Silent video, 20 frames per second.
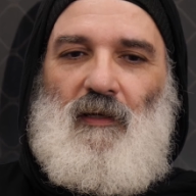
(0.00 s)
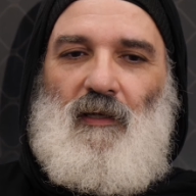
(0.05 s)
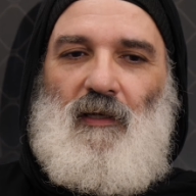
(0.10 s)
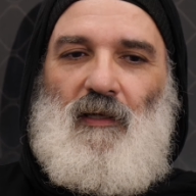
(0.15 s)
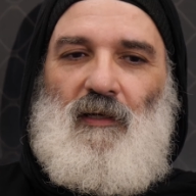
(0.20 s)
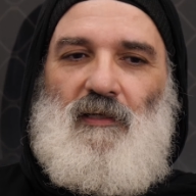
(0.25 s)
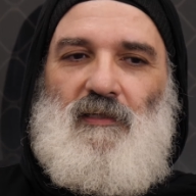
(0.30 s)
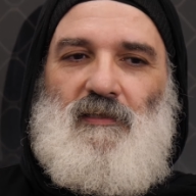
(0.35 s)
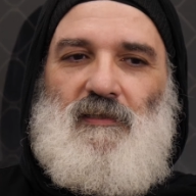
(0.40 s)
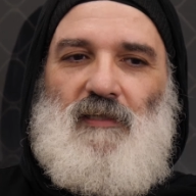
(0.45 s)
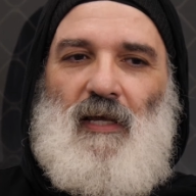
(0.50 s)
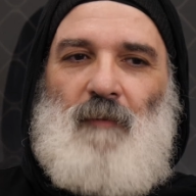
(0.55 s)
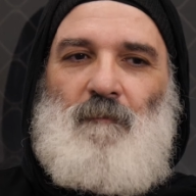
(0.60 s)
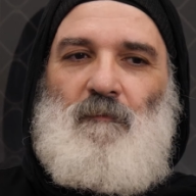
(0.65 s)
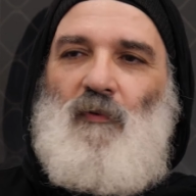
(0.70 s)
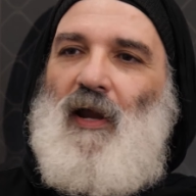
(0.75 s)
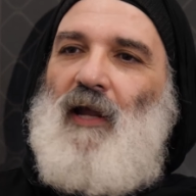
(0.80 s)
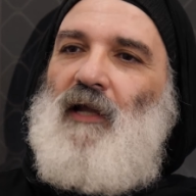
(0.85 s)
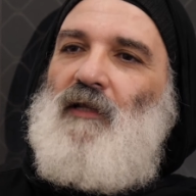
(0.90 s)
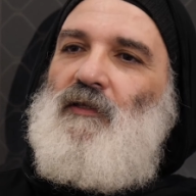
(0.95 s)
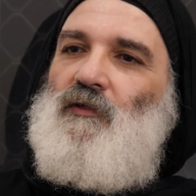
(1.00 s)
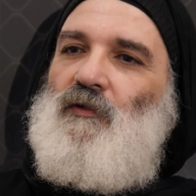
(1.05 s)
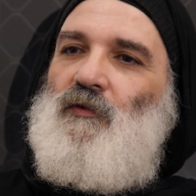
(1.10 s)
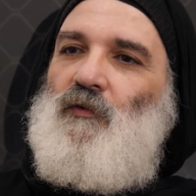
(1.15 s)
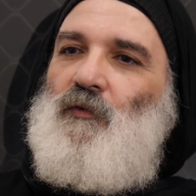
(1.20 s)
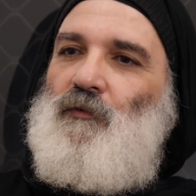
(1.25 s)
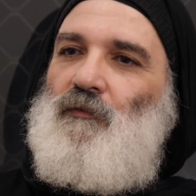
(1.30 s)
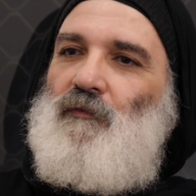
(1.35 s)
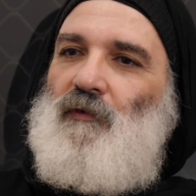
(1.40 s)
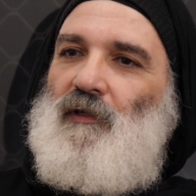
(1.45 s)
it is a
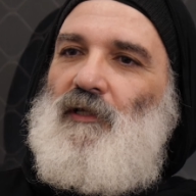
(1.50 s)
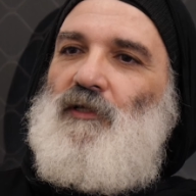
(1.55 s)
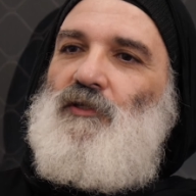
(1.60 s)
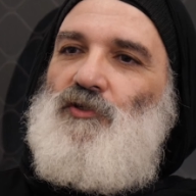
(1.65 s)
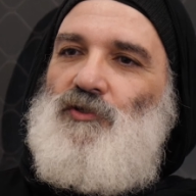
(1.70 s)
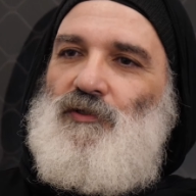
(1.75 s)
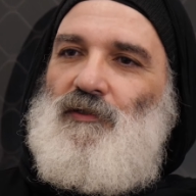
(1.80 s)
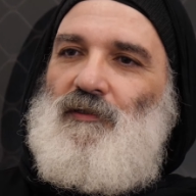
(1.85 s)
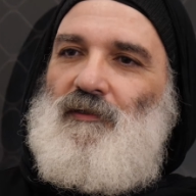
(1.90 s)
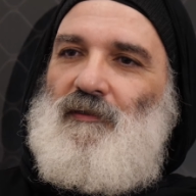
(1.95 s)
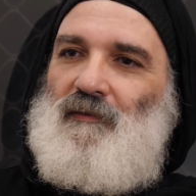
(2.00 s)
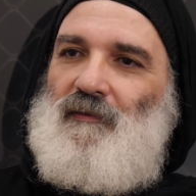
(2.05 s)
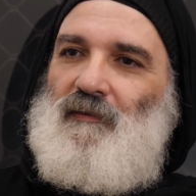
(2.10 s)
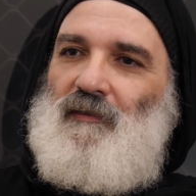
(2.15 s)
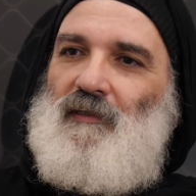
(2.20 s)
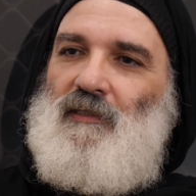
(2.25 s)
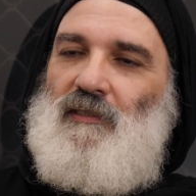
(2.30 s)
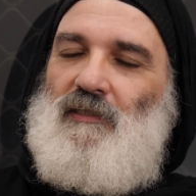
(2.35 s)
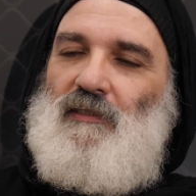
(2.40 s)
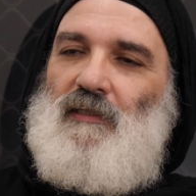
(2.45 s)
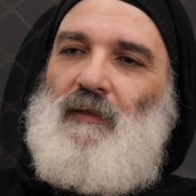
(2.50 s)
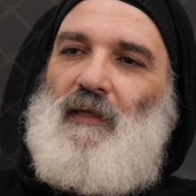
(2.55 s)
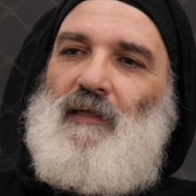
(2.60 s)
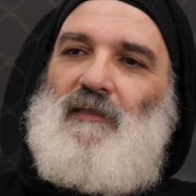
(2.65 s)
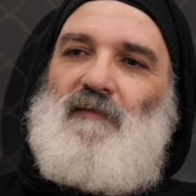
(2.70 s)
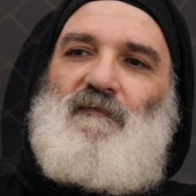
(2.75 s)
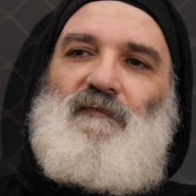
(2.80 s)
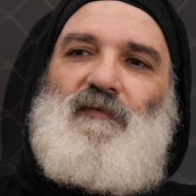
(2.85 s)
practical religion it's it's